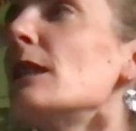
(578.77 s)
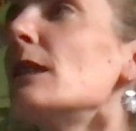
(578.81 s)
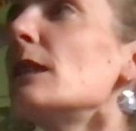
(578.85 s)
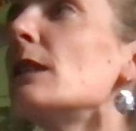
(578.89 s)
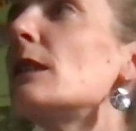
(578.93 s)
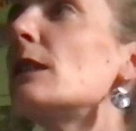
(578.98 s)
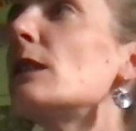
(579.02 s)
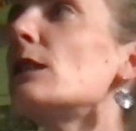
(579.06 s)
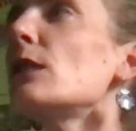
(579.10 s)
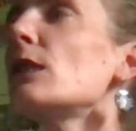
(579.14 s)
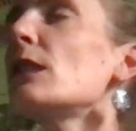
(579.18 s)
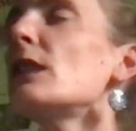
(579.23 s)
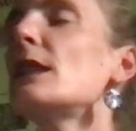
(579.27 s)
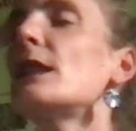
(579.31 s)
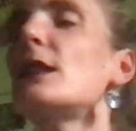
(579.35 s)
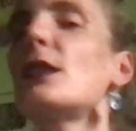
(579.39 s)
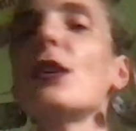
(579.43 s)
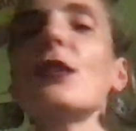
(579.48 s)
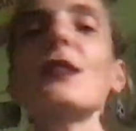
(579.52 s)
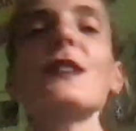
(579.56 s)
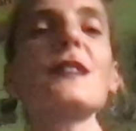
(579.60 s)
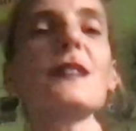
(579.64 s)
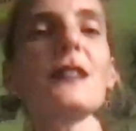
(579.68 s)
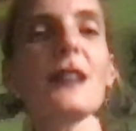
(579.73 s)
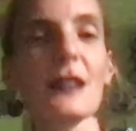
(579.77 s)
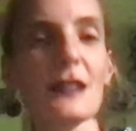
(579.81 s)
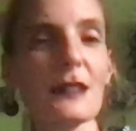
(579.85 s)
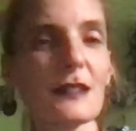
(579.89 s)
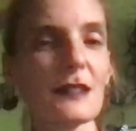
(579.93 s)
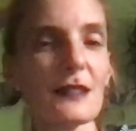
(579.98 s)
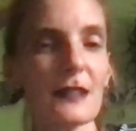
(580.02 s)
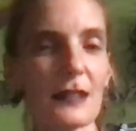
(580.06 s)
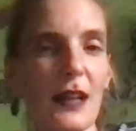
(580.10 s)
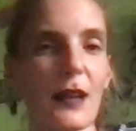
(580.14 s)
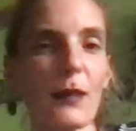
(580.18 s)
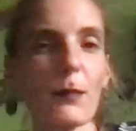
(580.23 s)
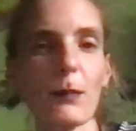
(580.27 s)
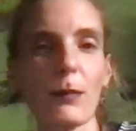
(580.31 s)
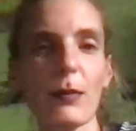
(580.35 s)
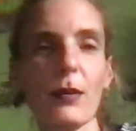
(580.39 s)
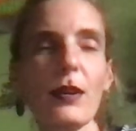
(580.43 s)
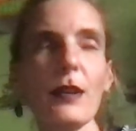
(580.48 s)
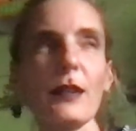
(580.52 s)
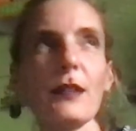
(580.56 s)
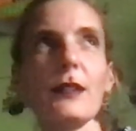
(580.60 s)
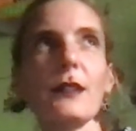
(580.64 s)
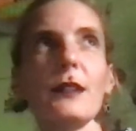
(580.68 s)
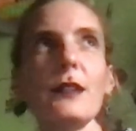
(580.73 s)
sur des choses très simples.
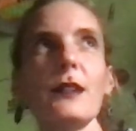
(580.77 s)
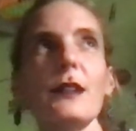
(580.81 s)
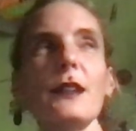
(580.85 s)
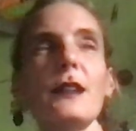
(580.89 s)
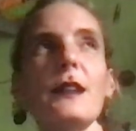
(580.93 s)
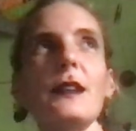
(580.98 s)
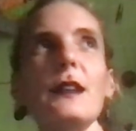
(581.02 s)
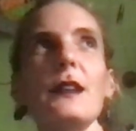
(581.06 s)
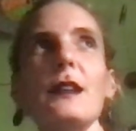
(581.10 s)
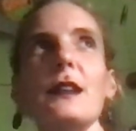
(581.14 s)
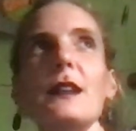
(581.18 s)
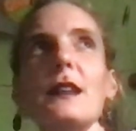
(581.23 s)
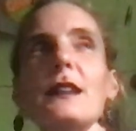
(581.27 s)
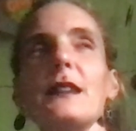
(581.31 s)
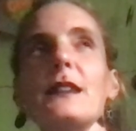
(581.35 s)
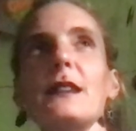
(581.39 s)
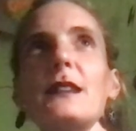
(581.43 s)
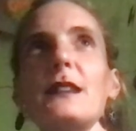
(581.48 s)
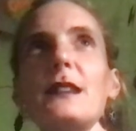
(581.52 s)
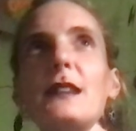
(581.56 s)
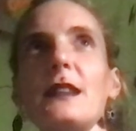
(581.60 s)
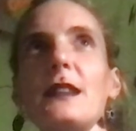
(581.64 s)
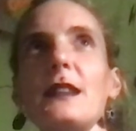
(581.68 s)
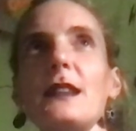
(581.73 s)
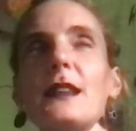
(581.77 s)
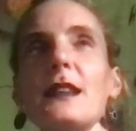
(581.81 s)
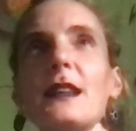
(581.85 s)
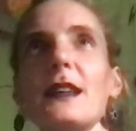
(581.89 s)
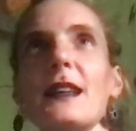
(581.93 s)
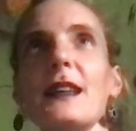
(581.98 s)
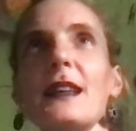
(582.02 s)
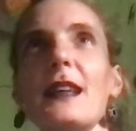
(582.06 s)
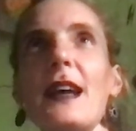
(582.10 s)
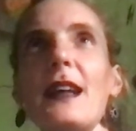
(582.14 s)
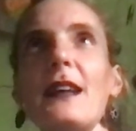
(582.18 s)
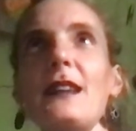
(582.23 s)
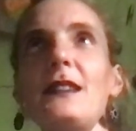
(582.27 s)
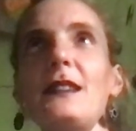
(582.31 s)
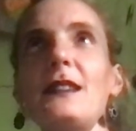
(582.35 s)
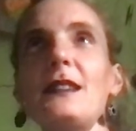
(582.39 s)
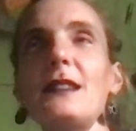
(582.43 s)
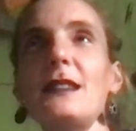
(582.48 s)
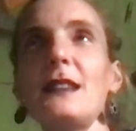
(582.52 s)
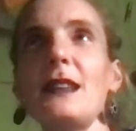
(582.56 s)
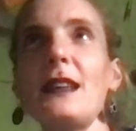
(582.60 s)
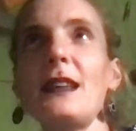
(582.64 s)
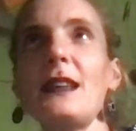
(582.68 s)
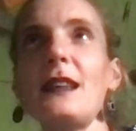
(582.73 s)
C'est
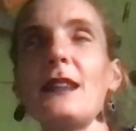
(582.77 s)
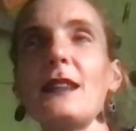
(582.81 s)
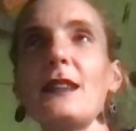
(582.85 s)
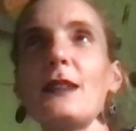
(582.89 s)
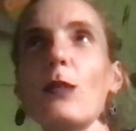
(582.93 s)
réalisé.